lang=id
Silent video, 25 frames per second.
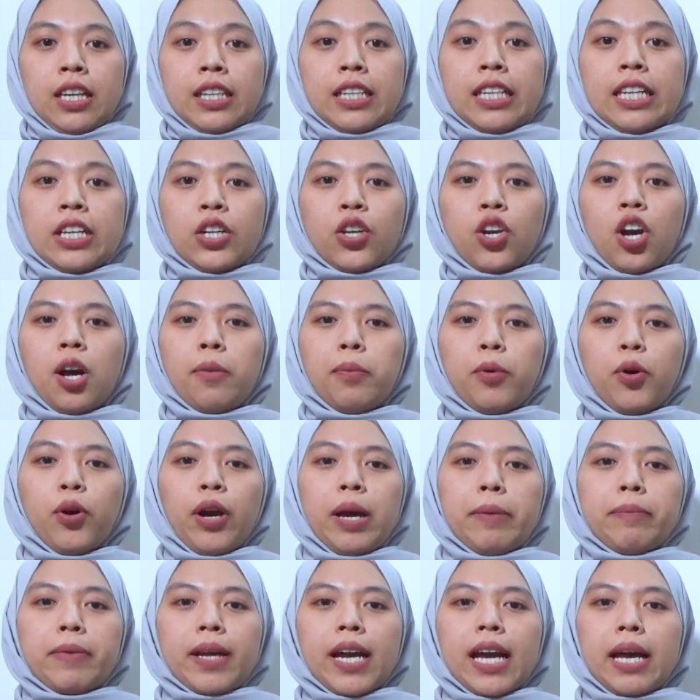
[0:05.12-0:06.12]
Dinkop
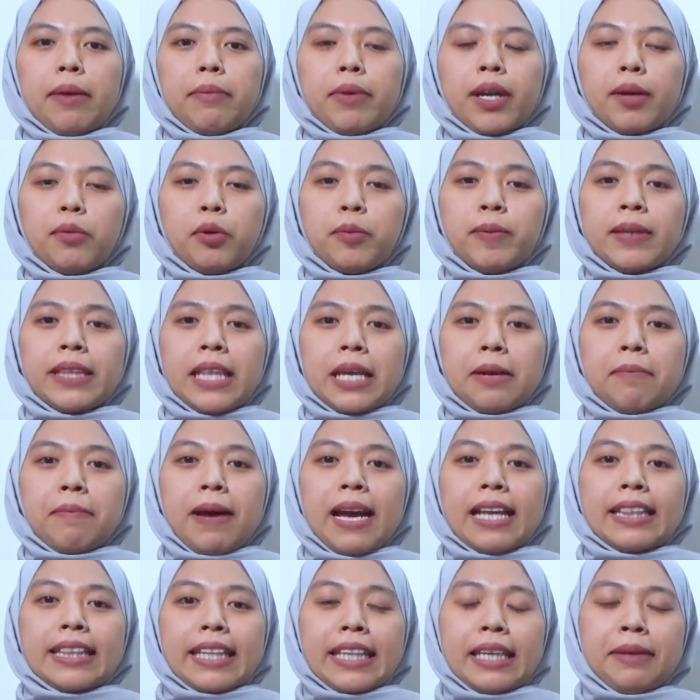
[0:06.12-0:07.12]
UMKM Kabupaten
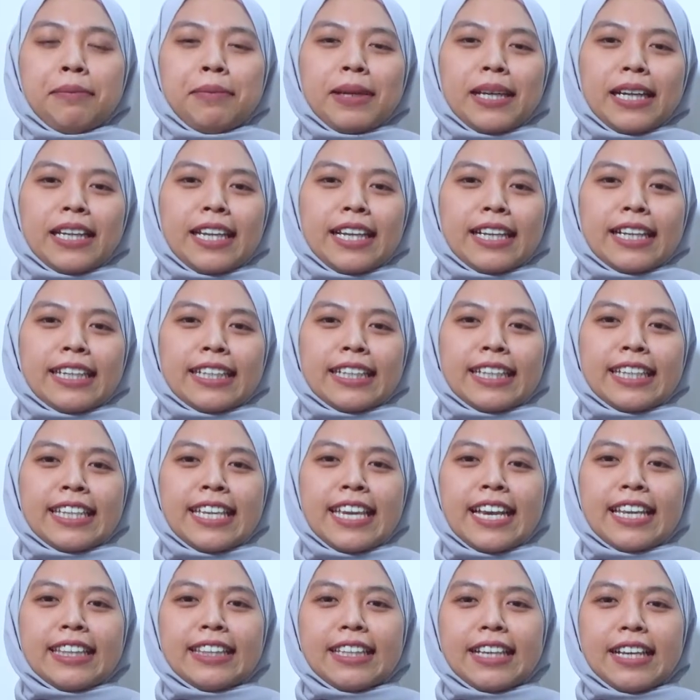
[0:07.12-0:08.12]
Pati mengadakan
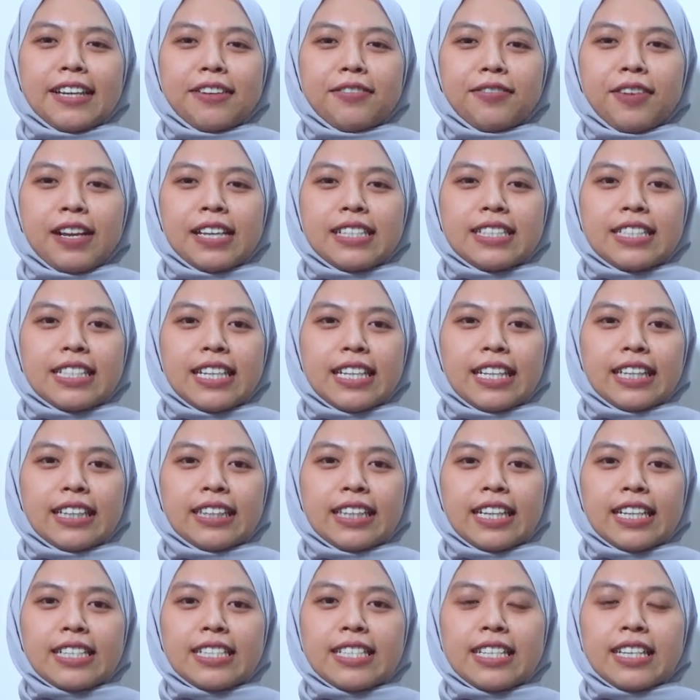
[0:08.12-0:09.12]
kegiatan
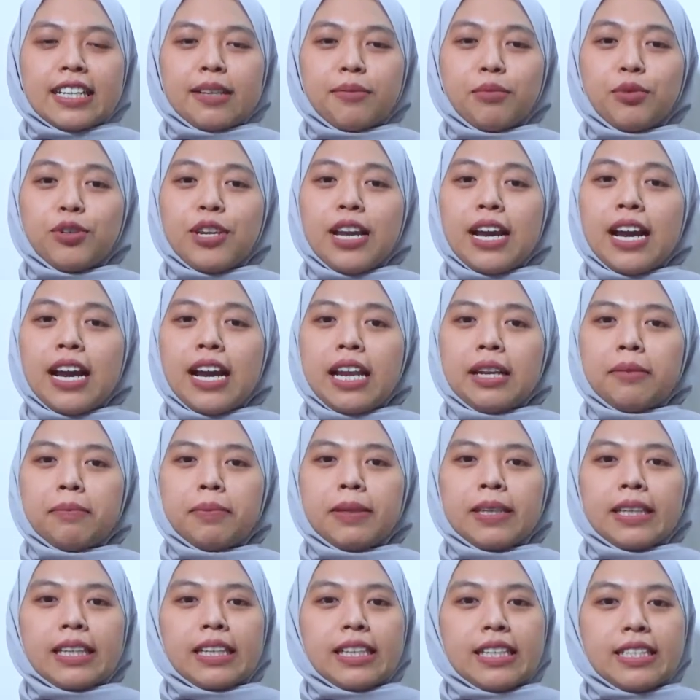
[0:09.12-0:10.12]
fasilitasi kemudahan
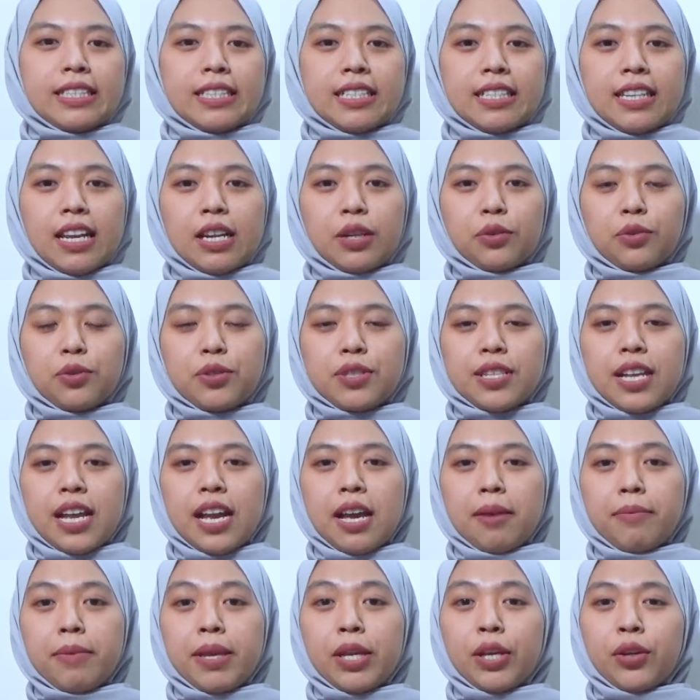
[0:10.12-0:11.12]
perizinan
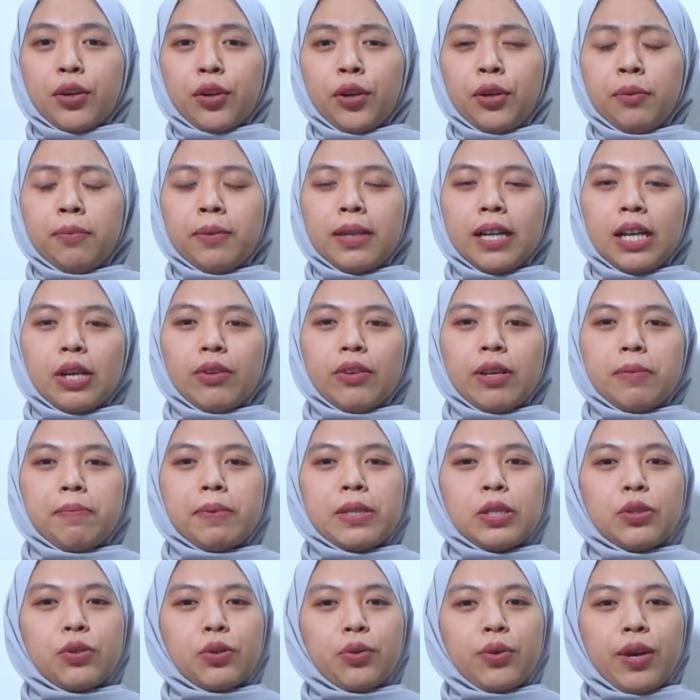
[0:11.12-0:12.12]
usaha mikro melalui
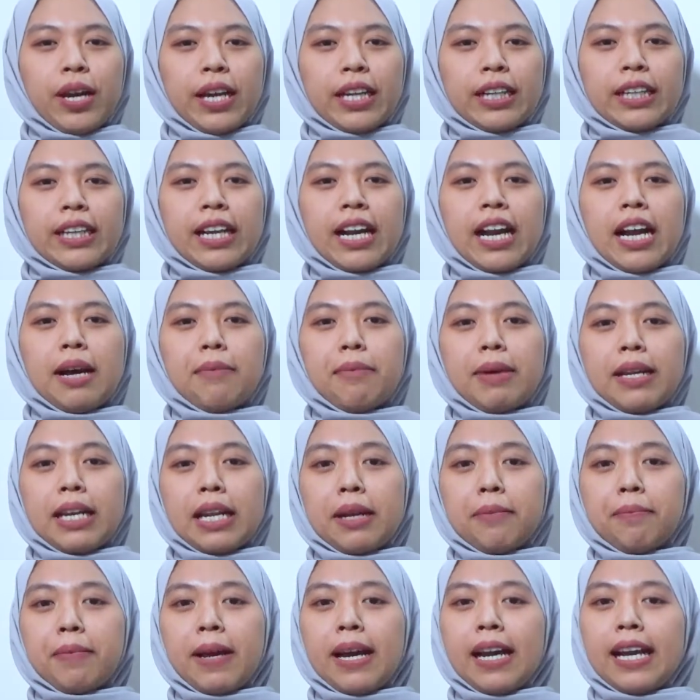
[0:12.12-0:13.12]
penyuluhan
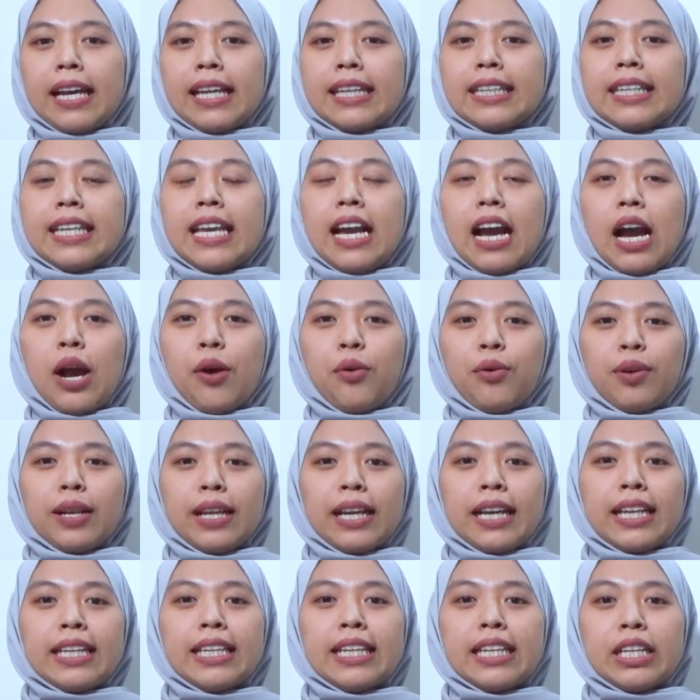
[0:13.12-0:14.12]
keamanan pangan di
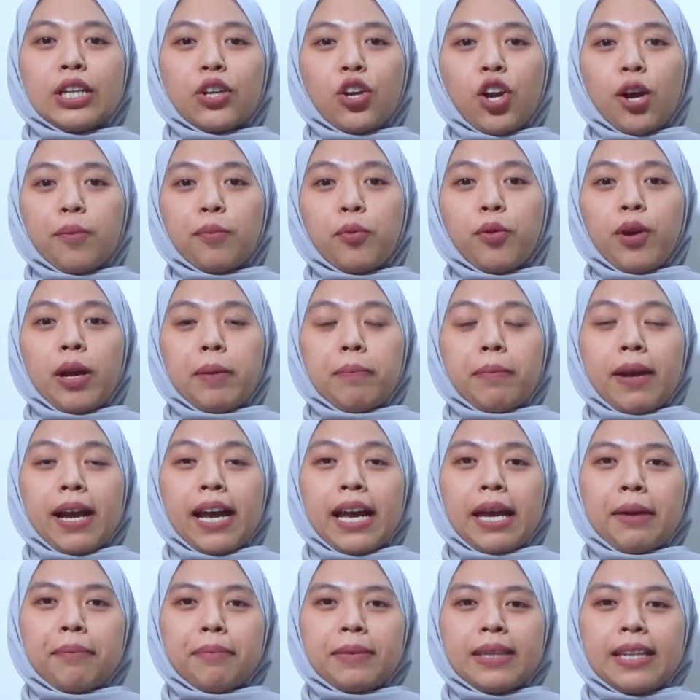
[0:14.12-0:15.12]
Aula Dinkop
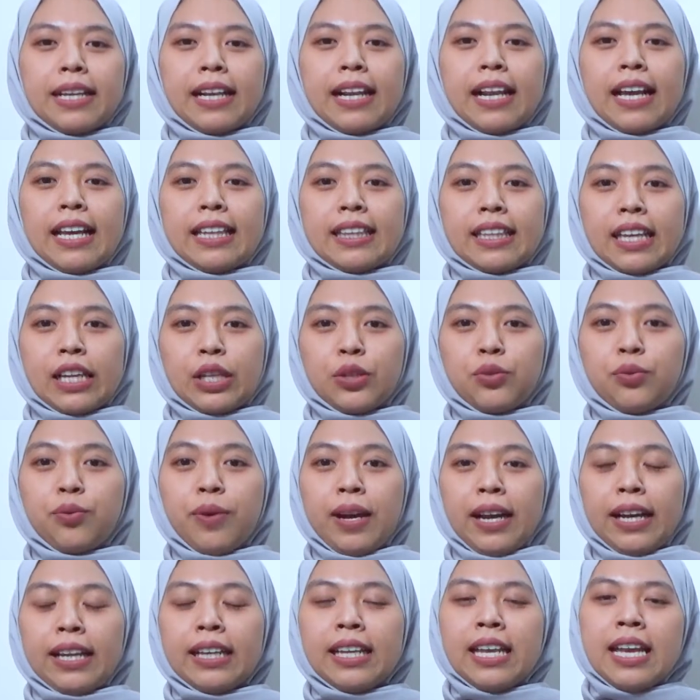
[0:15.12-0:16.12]
UMKM di lantai
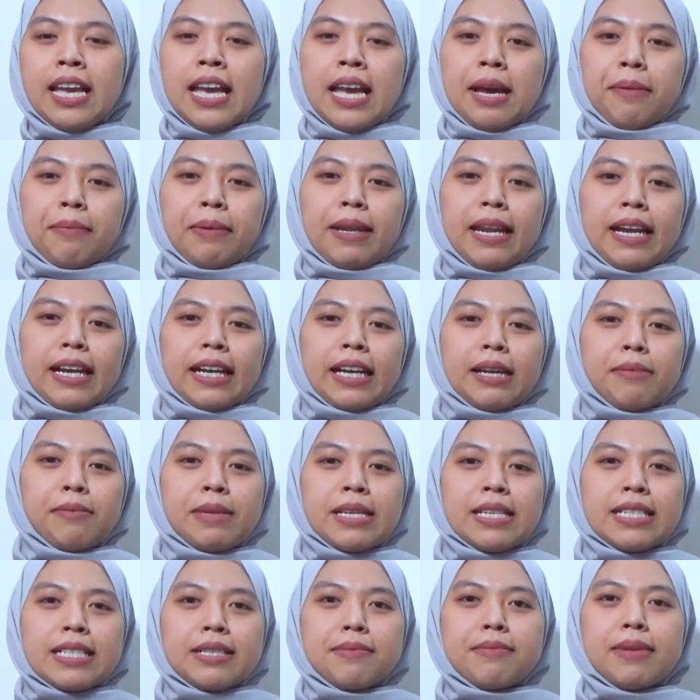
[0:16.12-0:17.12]
2 pada
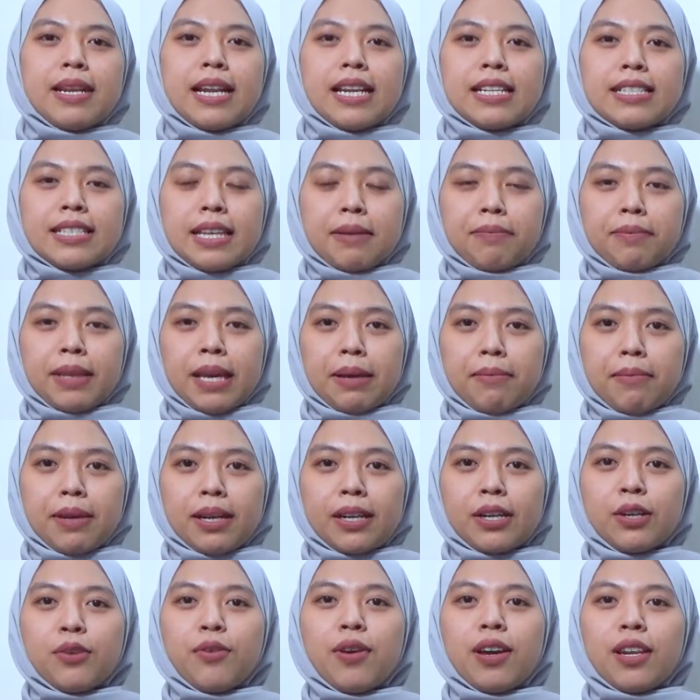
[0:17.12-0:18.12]
Kamis 9 September
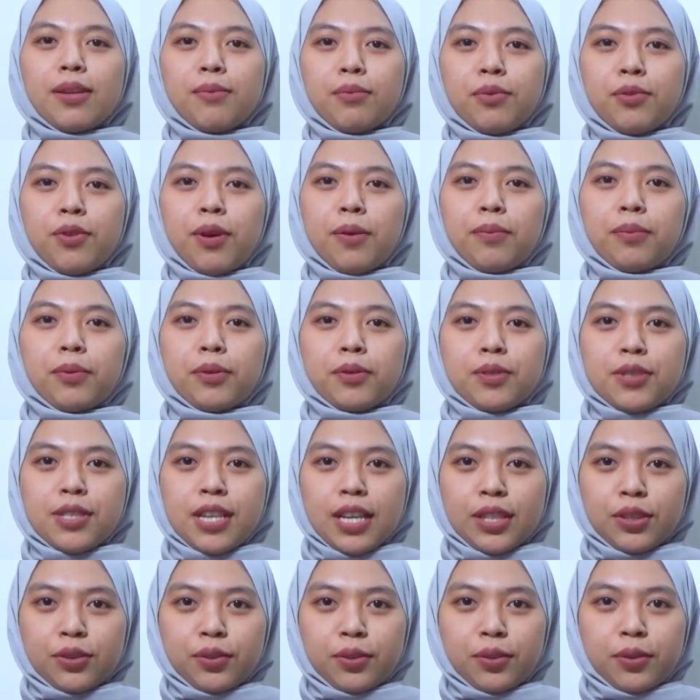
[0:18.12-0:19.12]

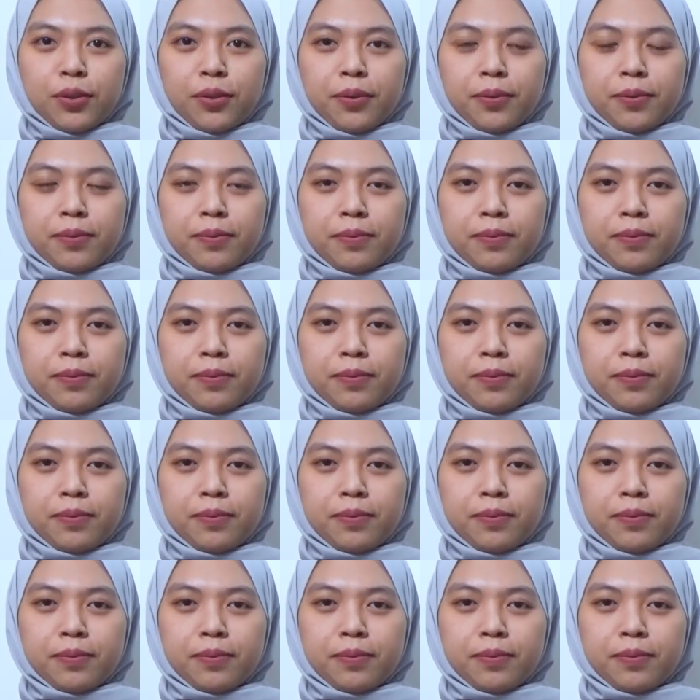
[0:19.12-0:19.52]
2021.